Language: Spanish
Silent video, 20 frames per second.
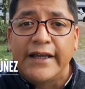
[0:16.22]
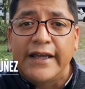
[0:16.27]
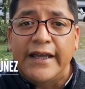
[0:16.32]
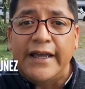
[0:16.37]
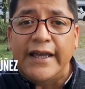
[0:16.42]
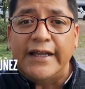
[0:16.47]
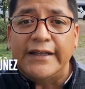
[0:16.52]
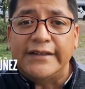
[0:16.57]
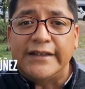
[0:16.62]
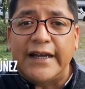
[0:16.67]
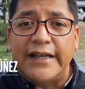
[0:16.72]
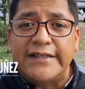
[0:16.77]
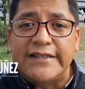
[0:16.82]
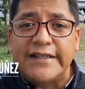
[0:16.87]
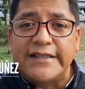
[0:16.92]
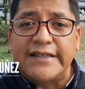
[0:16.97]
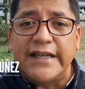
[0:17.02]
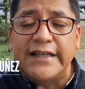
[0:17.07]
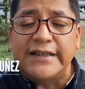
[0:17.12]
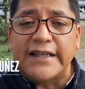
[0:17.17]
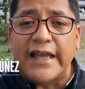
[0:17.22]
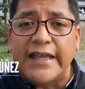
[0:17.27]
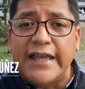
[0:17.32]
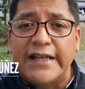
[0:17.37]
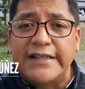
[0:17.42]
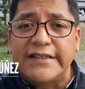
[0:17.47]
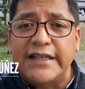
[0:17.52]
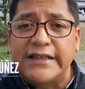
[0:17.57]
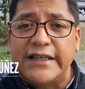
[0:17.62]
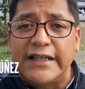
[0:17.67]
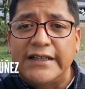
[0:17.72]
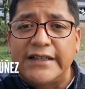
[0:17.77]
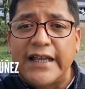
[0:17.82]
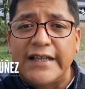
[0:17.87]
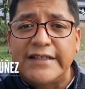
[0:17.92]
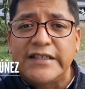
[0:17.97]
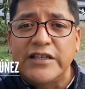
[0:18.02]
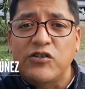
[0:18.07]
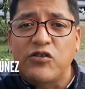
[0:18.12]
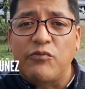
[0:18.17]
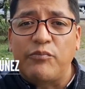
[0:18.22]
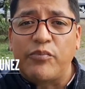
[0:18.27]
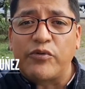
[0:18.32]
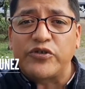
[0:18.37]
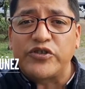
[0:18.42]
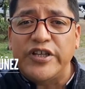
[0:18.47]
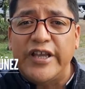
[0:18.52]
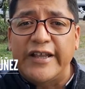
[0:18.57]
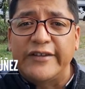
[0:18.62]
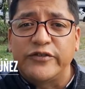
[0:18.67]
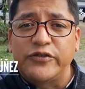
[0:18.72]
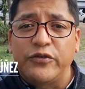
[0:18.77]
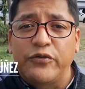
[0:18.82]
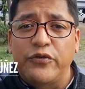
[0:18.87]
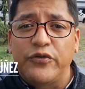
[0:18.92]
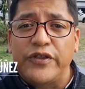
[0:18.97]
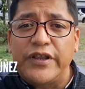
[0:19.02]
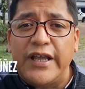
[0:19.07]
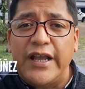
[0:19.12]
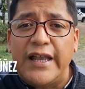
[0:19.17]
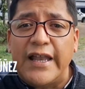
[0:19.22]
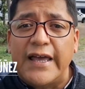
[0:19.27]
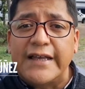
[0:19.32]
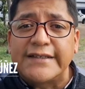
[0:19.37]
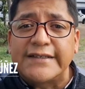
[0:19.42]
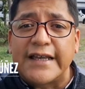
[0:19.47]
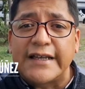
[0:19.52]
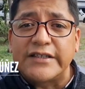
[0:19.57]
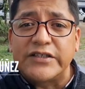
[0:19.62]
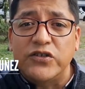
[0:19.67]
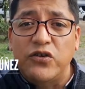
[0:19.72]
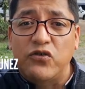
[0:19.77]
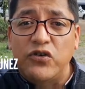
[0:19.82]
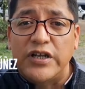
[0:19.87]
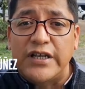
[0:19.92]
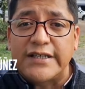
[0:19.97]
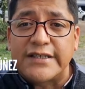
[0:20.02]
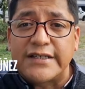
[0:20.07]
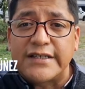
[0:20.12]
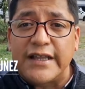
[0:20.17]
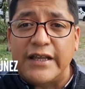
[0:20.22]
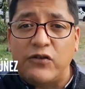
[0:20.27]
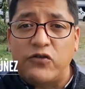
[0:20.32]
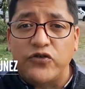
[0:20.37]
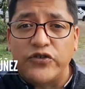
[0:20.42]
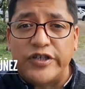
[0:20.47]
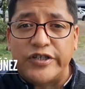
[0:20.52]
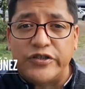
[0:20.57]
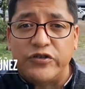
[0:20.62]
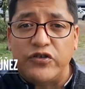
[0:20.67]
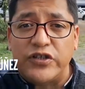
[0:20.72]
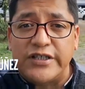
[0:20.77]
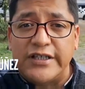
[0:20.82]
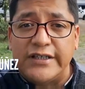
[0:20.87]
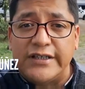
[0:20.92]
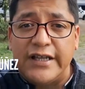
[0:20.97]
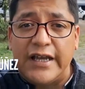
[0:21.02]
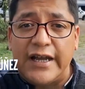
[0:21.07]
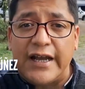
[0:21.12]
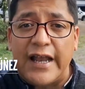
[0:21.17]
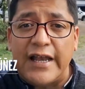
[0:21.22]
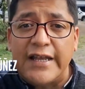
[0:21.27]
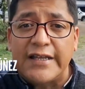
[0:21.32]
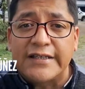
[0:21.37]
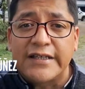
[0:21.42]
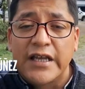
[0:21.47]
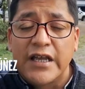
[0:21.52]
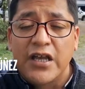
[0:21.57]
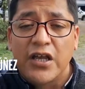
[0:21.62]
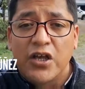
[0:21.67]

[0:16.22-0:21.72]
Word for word: entre el 60 y el 75% de las acciones de concesiones integrales,